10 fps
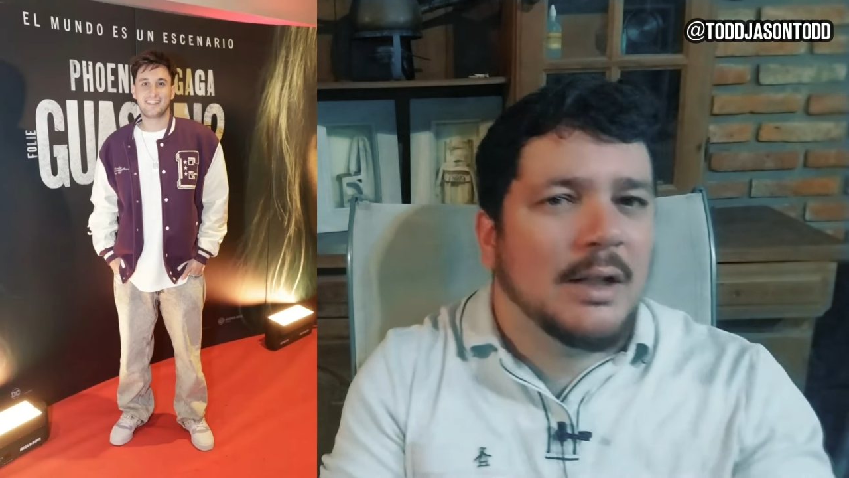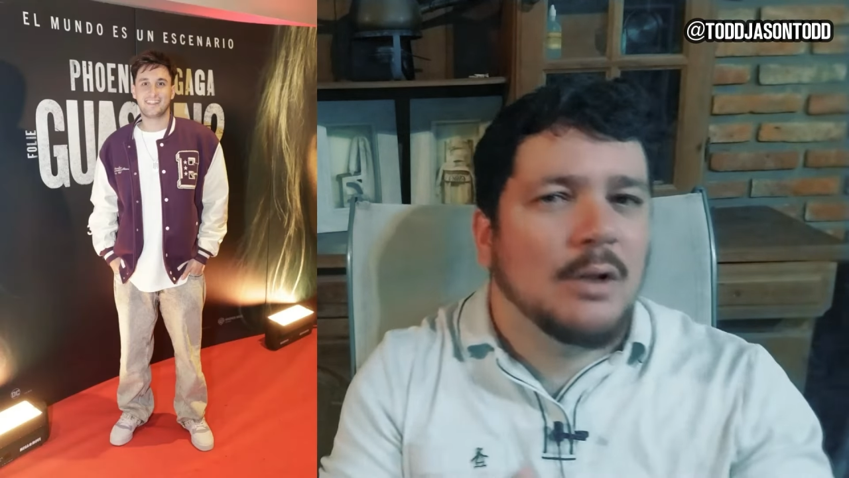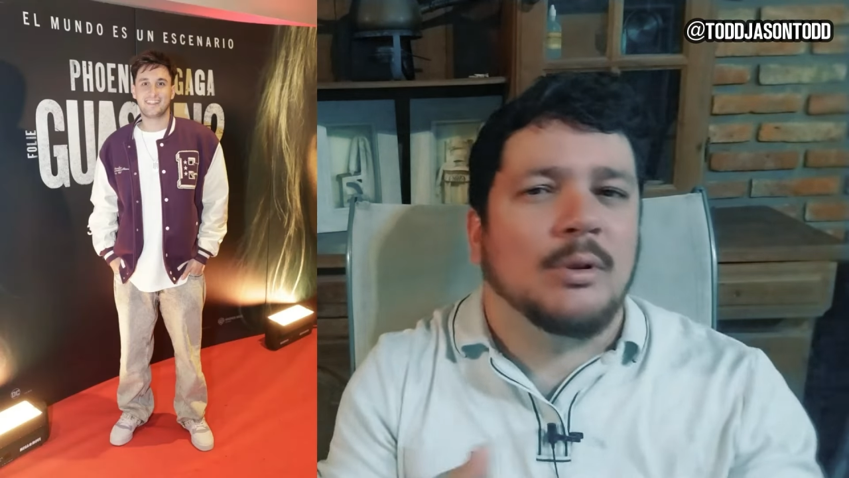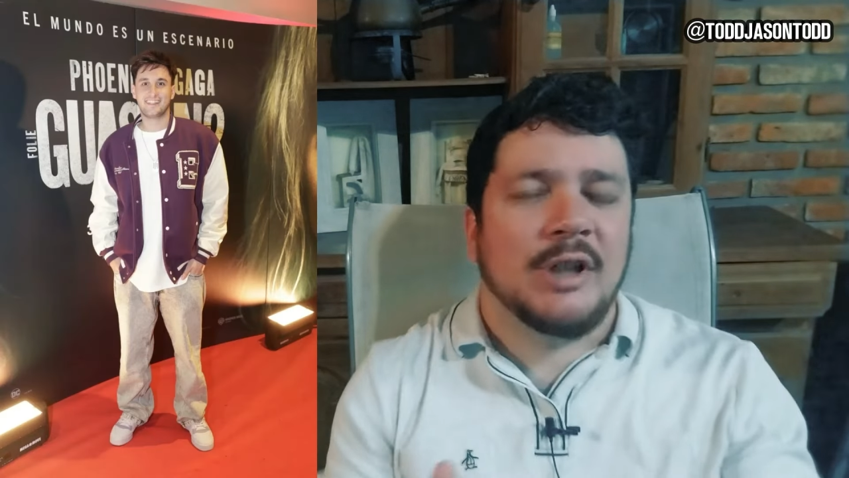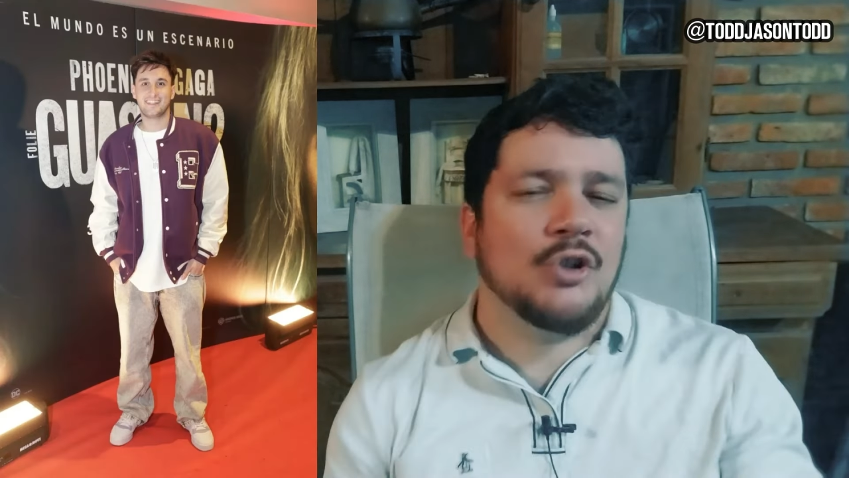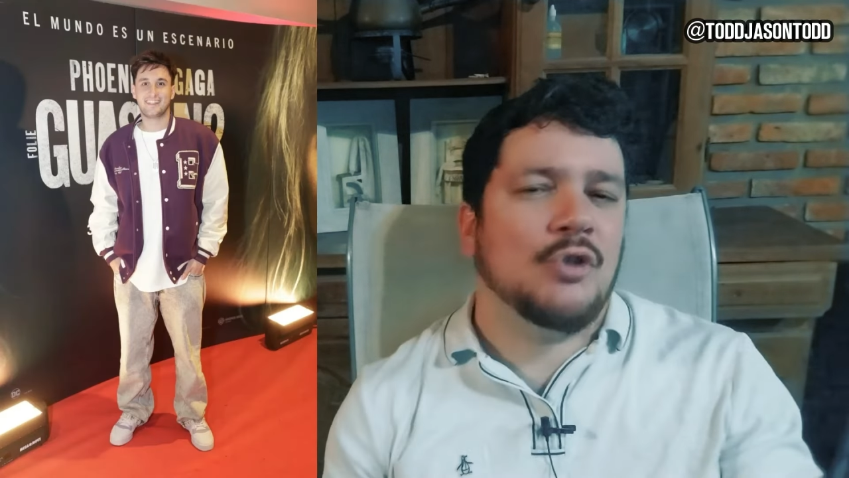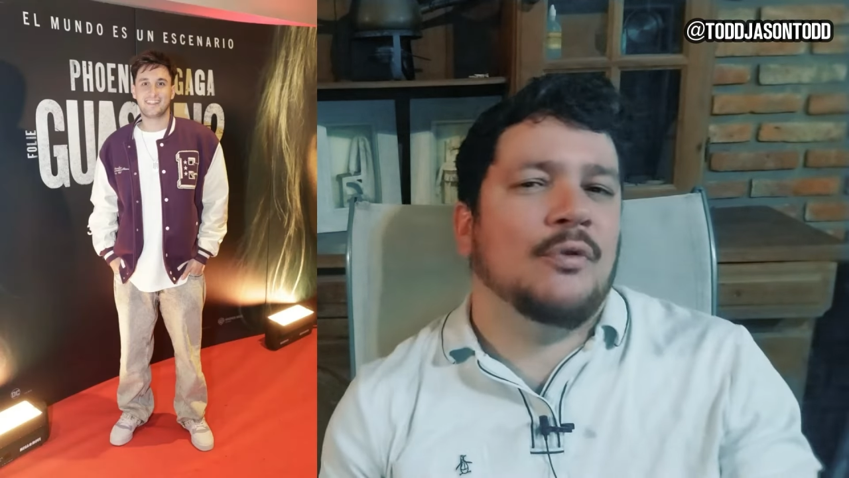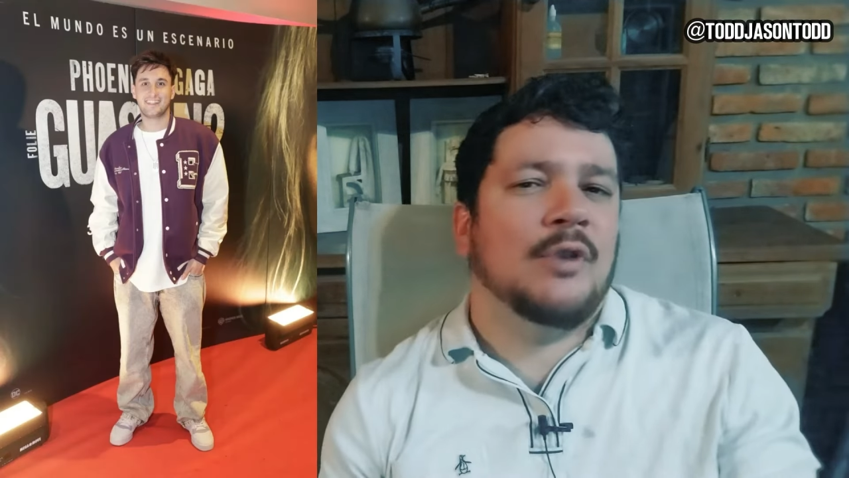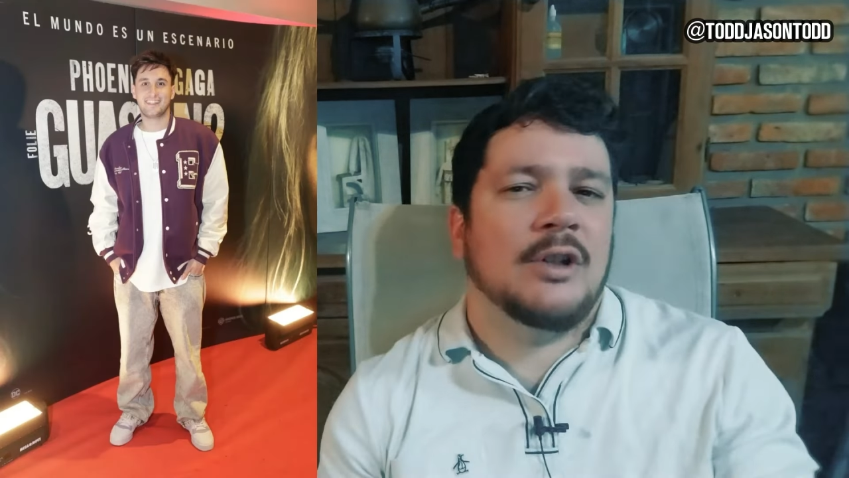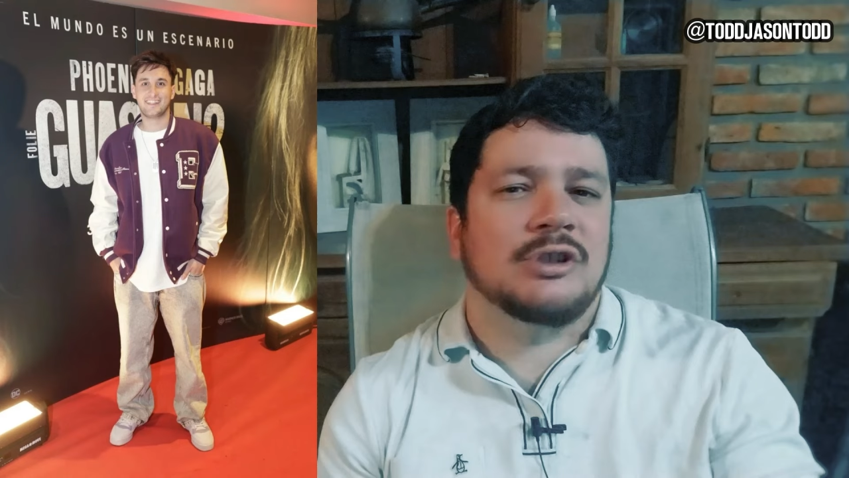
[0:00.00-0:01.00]
como si ellos
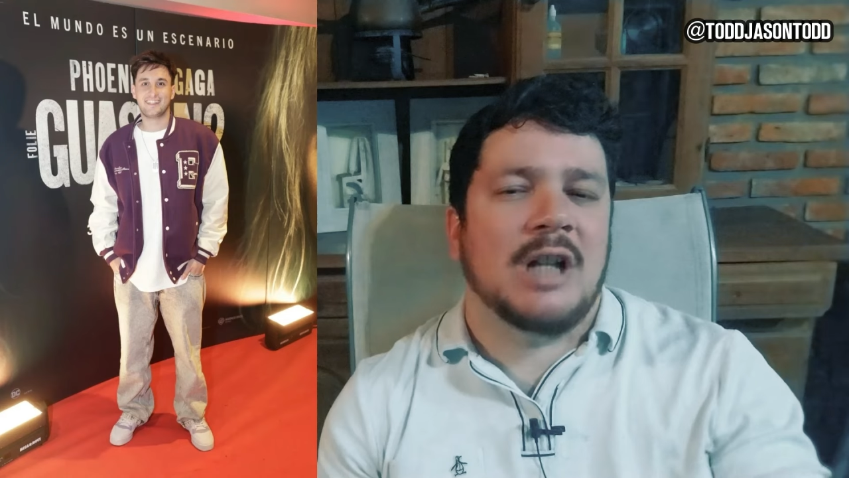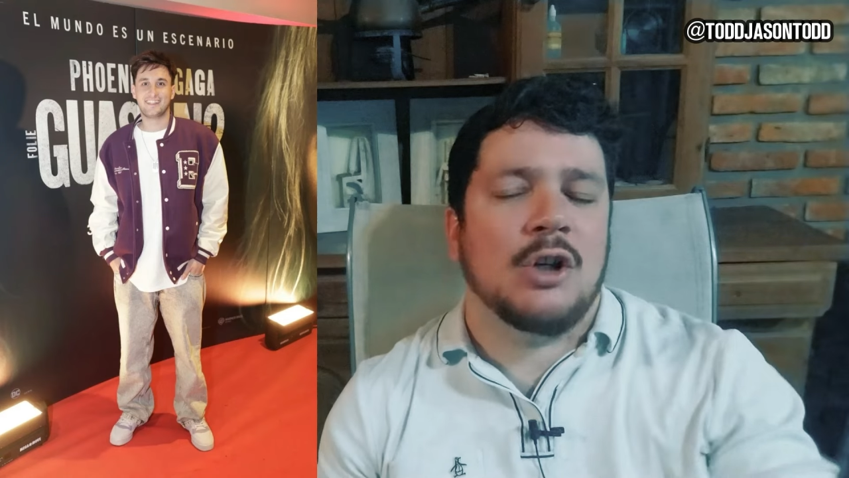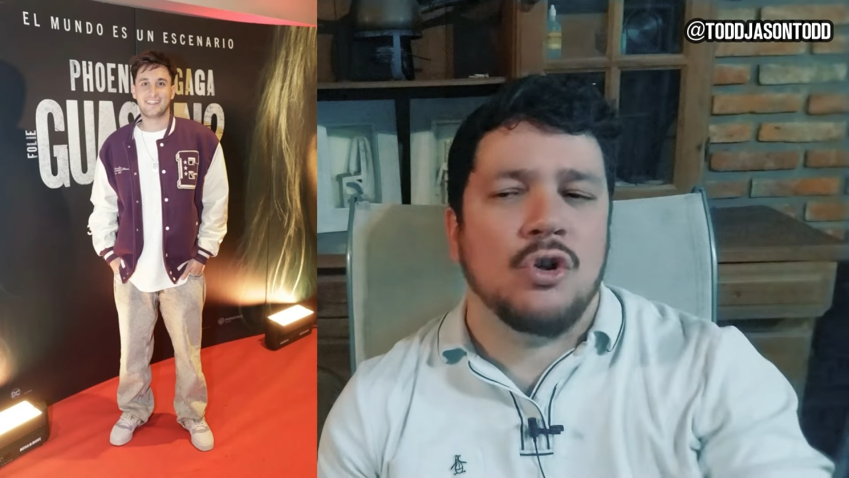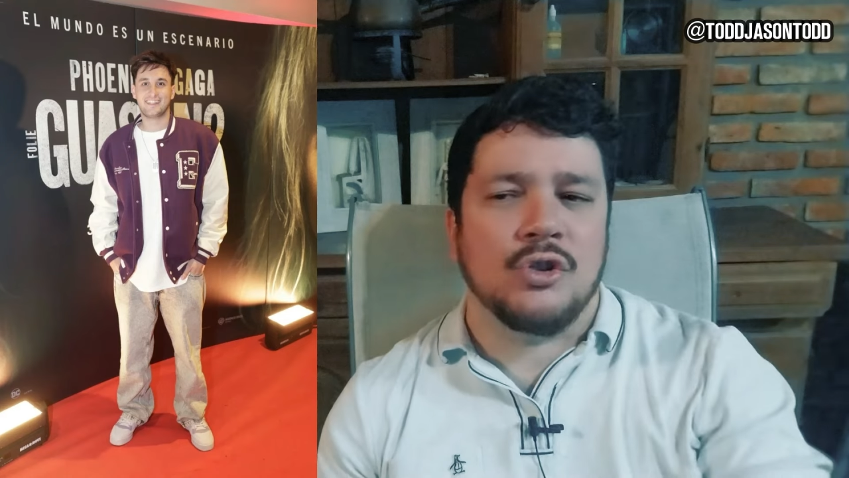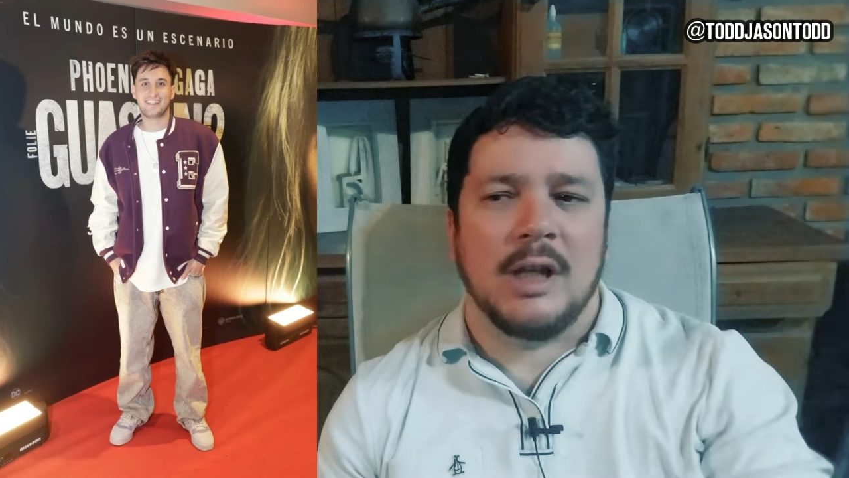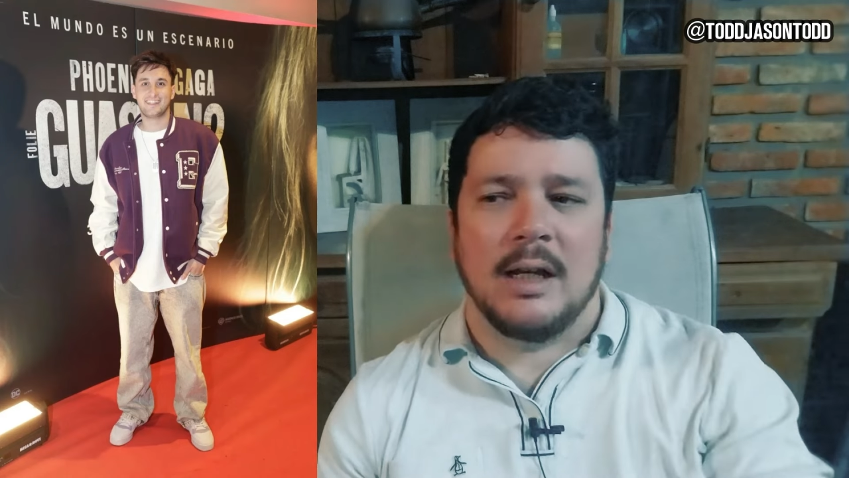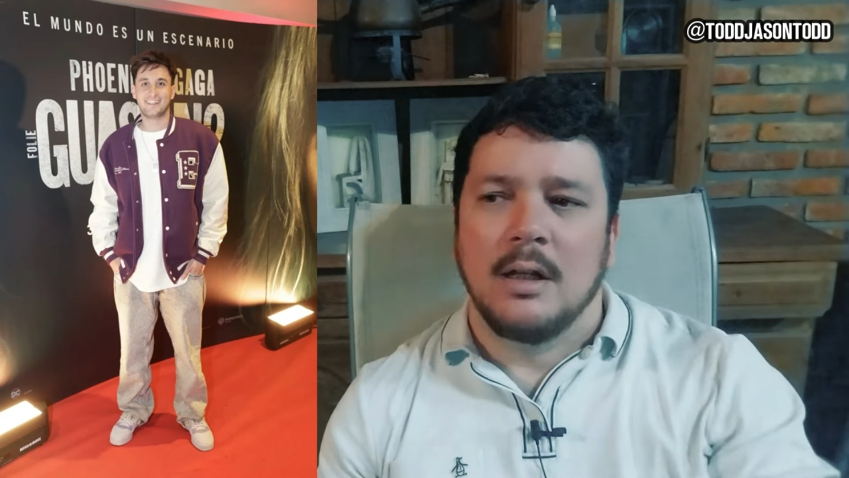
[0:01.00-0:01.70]
fueran otra cosa.